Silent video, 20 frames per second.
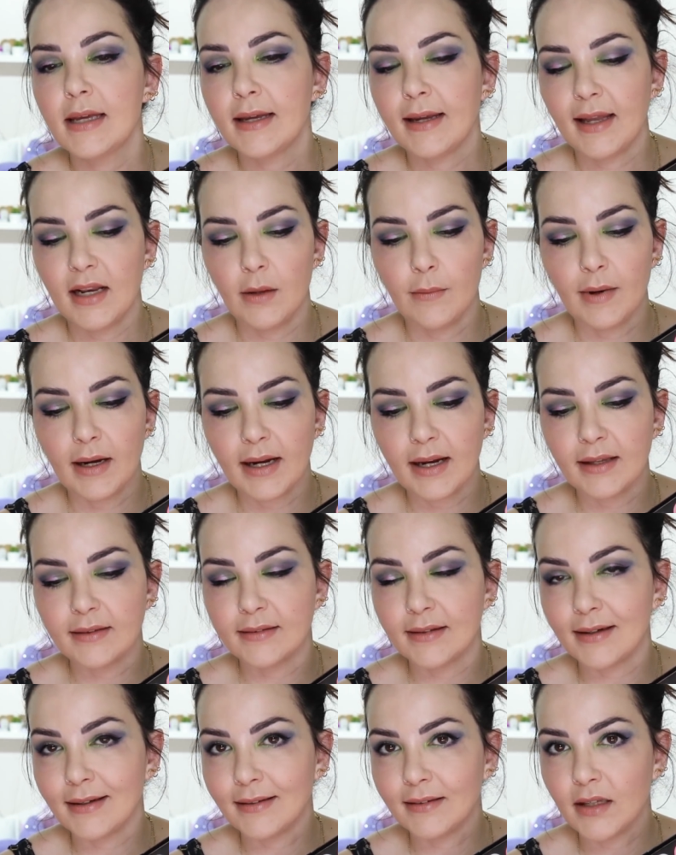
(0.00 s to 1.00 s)
que les va a
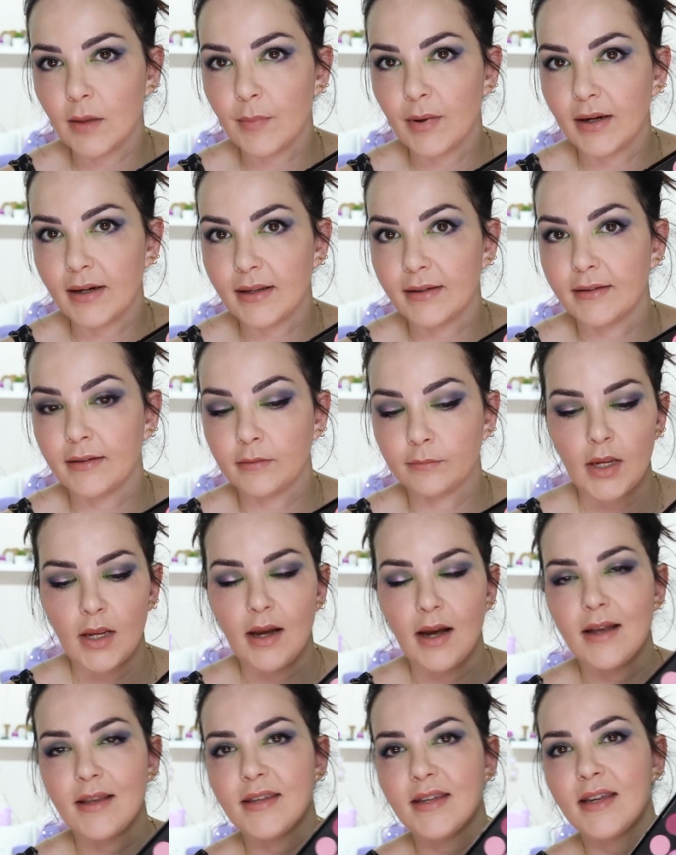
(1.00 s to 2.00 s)
encantar esta paleta.
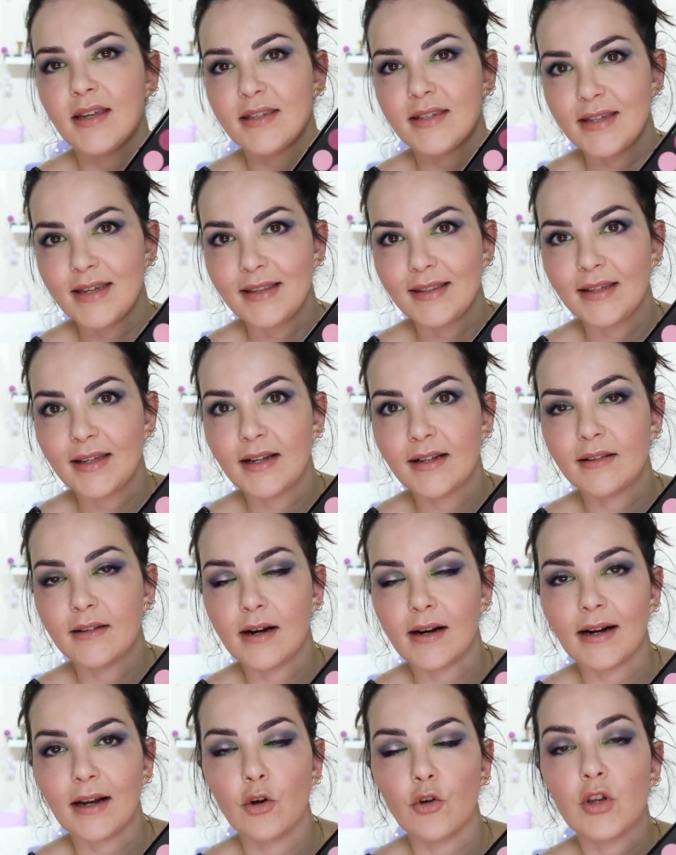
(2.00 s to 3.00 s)
Así que si este es el
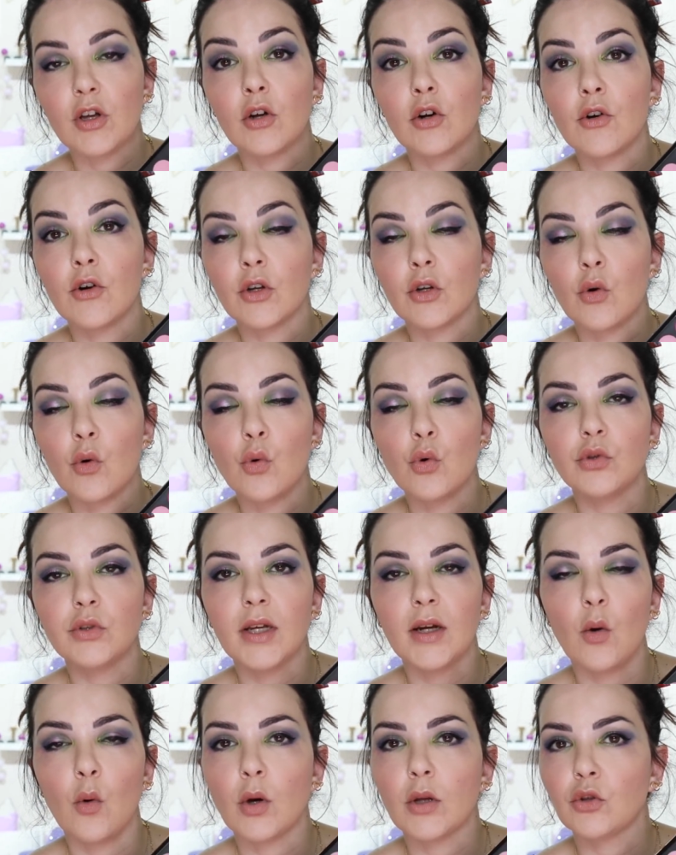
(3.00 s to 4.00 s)
rango de colores que os gusta
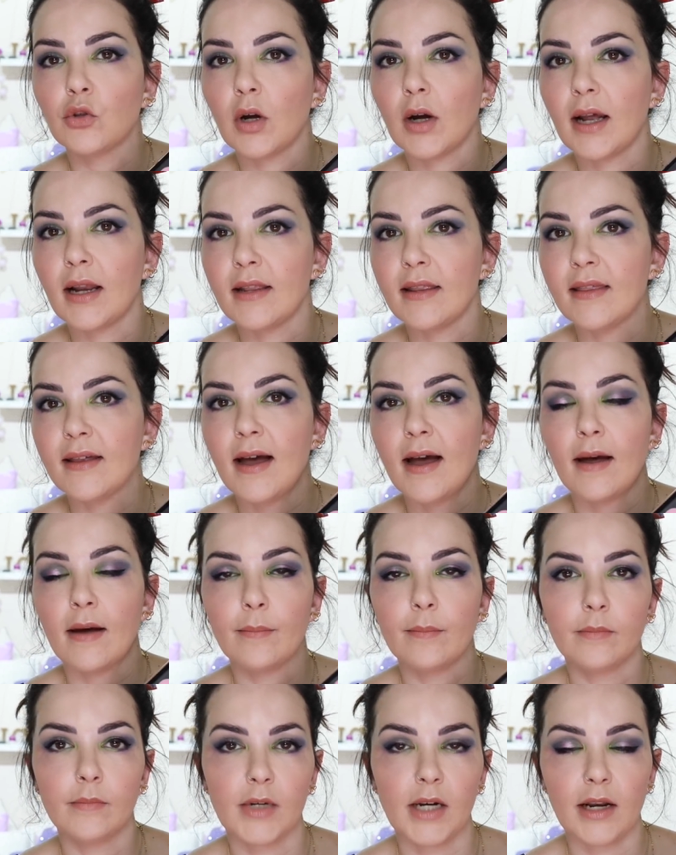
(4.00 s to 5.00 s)
en cuanto a calidad,
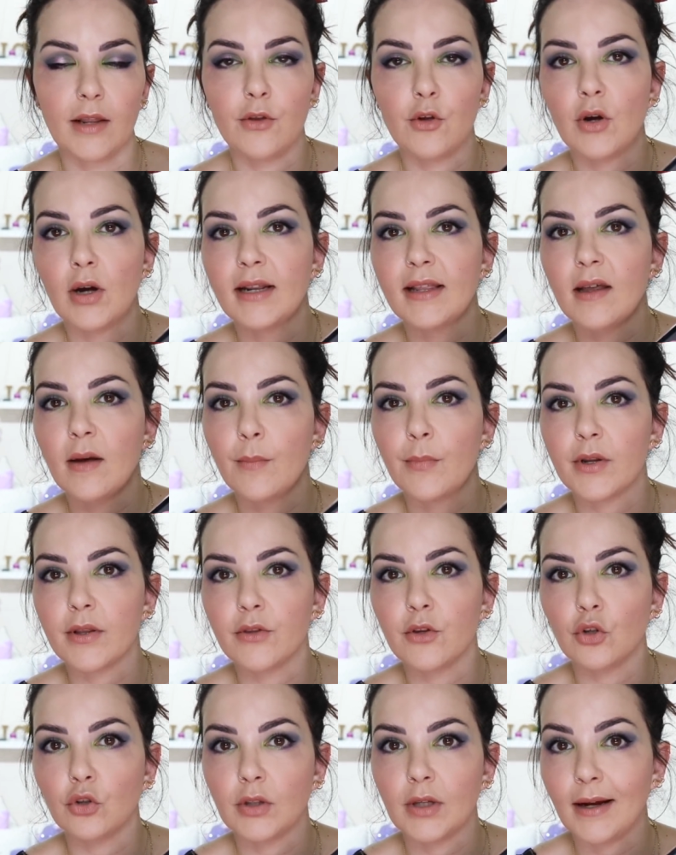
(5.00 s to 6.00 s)
mm, relación
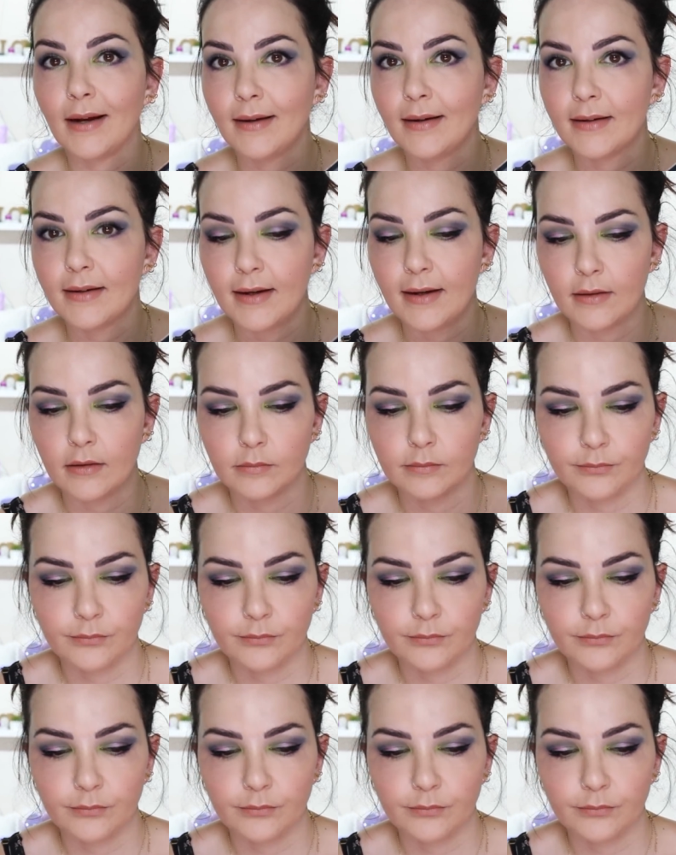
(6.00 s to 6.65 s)
calidad-precio, están genial.